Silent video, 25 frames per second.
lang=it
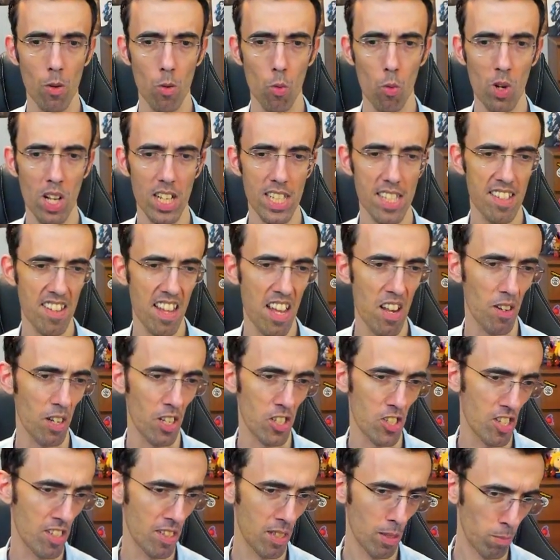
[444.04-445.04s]
1-0 che
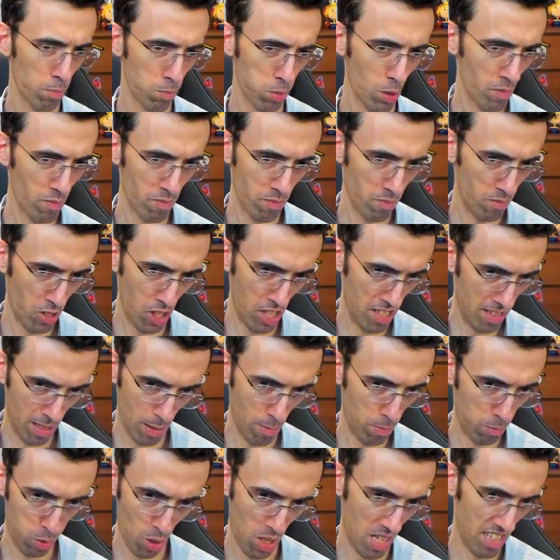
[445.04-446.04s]
ci sta, ci sta,
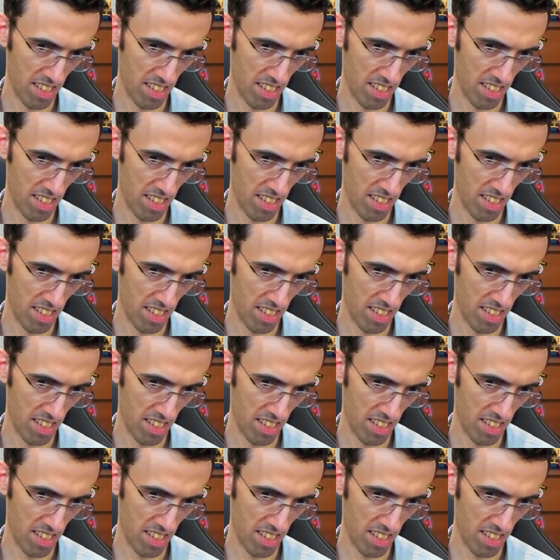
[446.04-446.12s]
pure